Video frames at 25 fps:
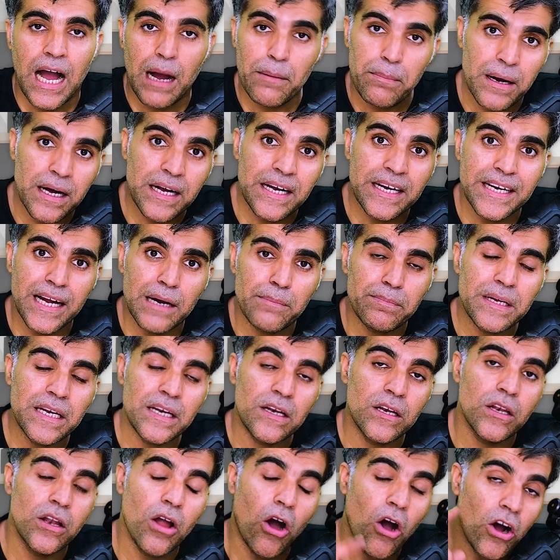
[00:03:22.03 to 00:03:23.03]
अब अगर आपने
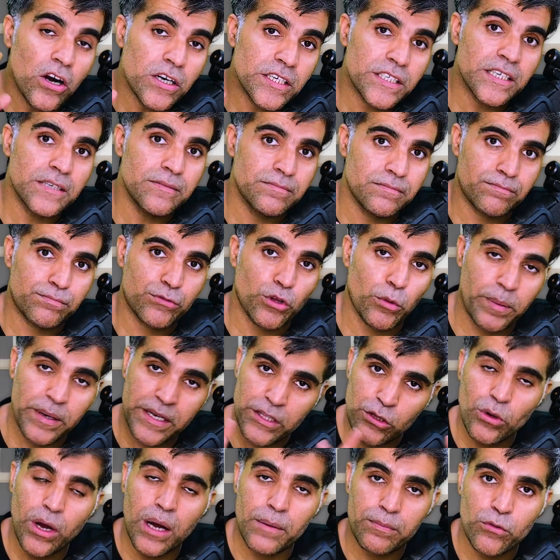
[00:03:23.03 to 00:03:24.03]
लॉन्ग टर्म तो
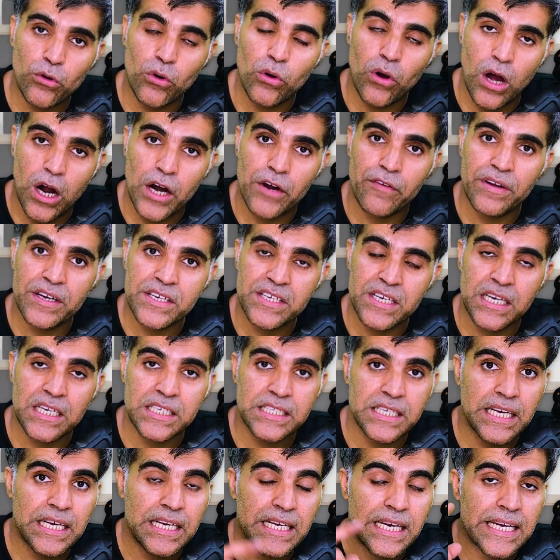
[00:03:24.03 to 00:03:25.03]
फिर तो आपको हार्डवेयर जाना
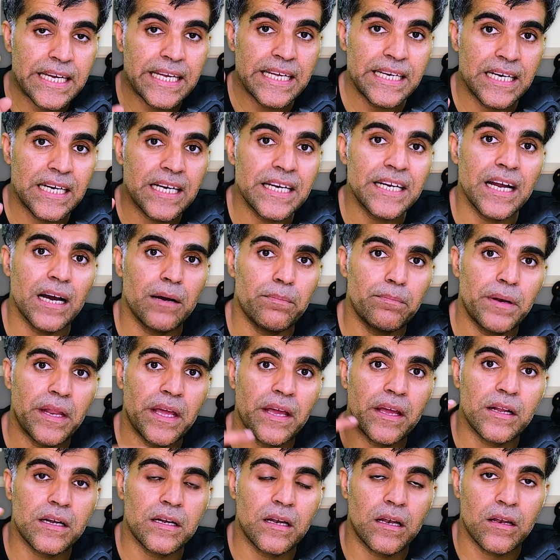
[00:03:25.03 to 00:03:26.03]
चाहिए लेकिन अगर
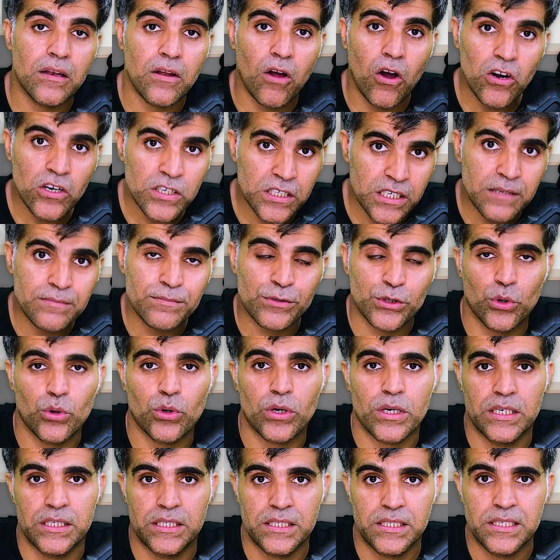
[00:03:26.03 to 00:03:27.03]
आपने लॉन्ग टर्म
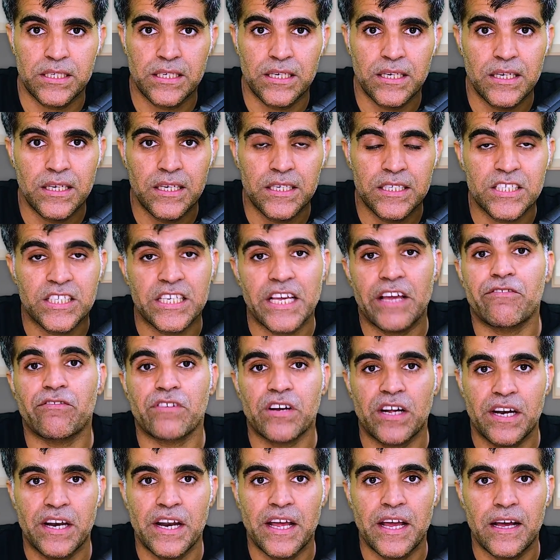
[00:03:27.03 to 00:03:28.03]
टोकन सेव
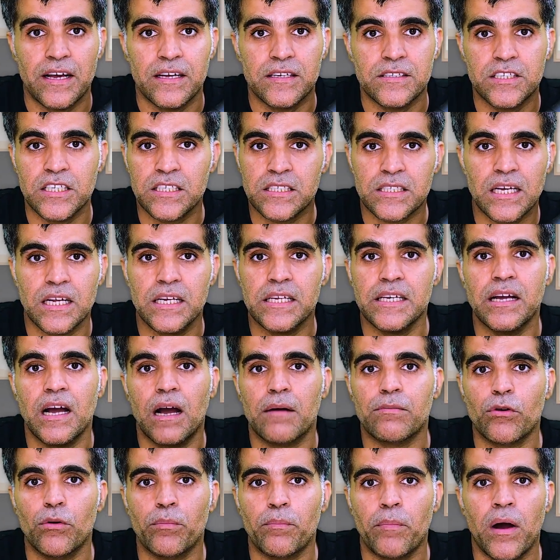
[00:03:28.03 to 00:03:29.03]
करने हैं जिसके लिए
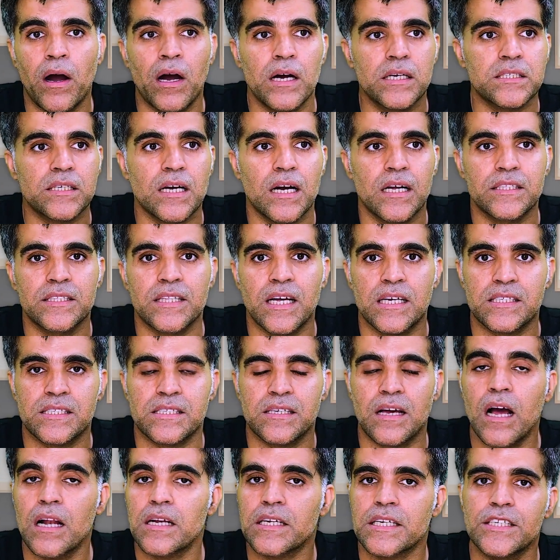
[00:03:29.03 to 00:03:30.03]
आपको पाँच साल दस
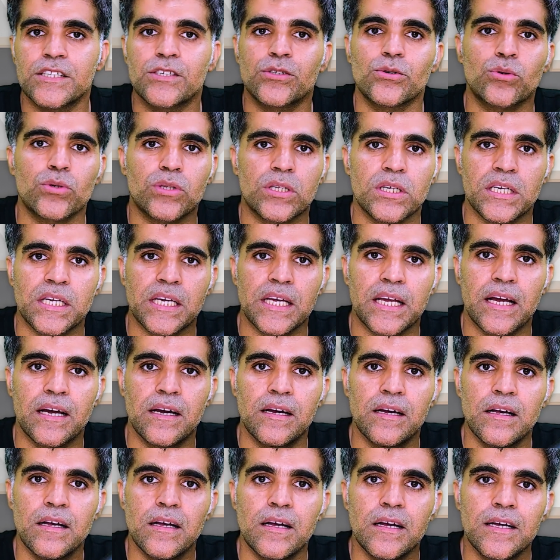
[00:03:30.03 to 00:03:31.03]
साल की ज़रूरत नहीं है
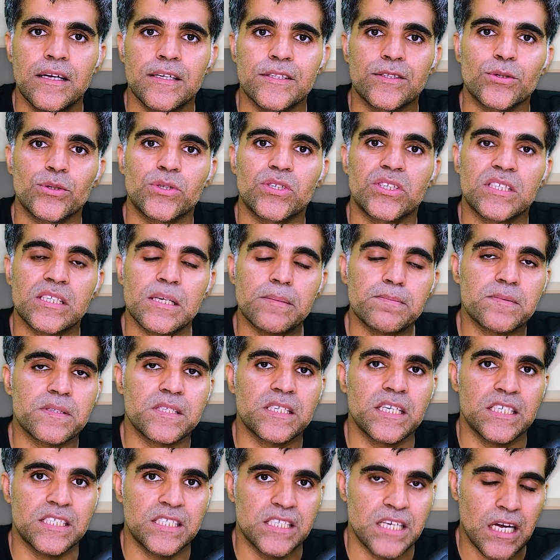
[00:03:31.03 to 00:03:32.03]
तो
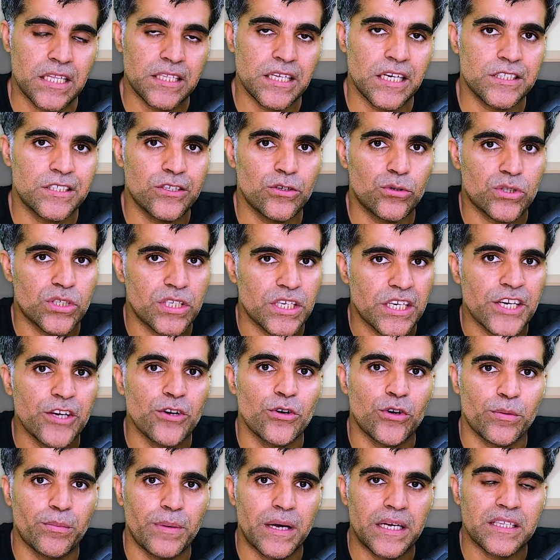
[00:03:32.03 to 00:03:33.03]
सबसे ज़्यादा जो
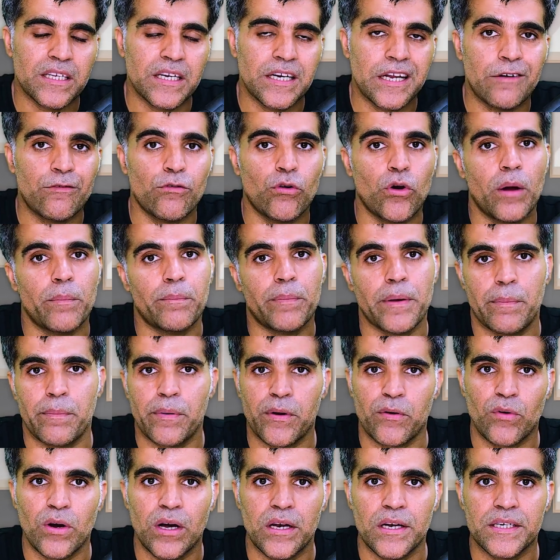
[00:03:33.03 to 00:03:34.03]
सिक्योर मेथड है वो है
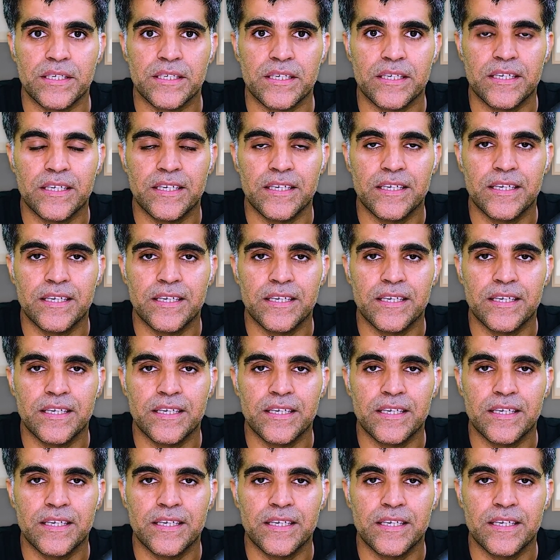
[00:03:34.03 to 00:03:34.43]
पेपर वॉलेट